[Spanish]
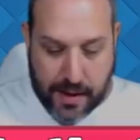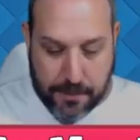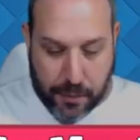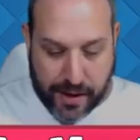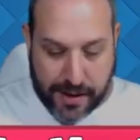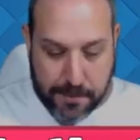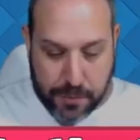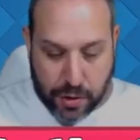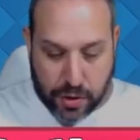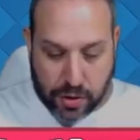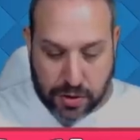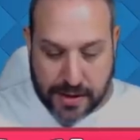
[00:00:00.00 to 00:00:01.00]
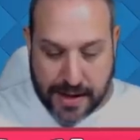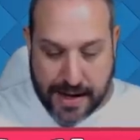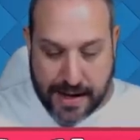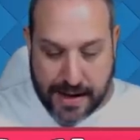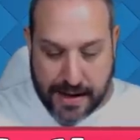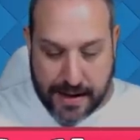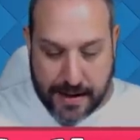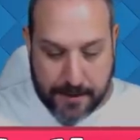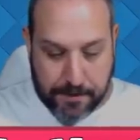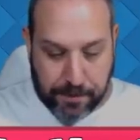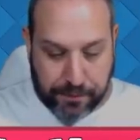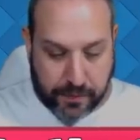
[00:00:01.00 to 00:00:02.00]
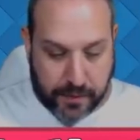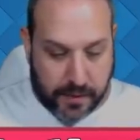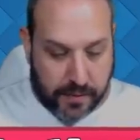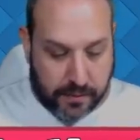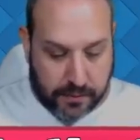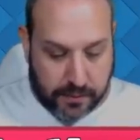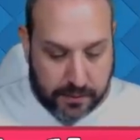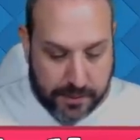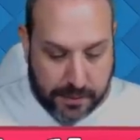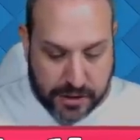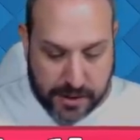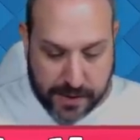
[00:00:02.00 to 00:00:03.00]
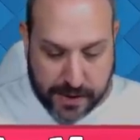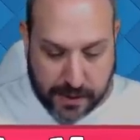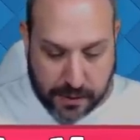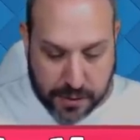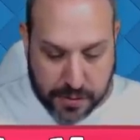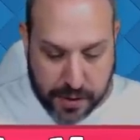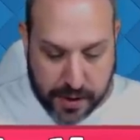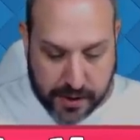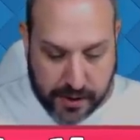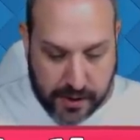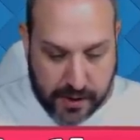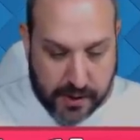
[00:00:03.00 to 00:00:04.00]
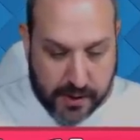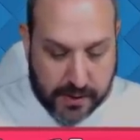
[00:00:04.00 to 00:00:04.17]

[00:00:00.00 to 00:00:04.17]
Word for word: por ejemplo, contra... Mm, vamos a ver qué tenemos por aquí.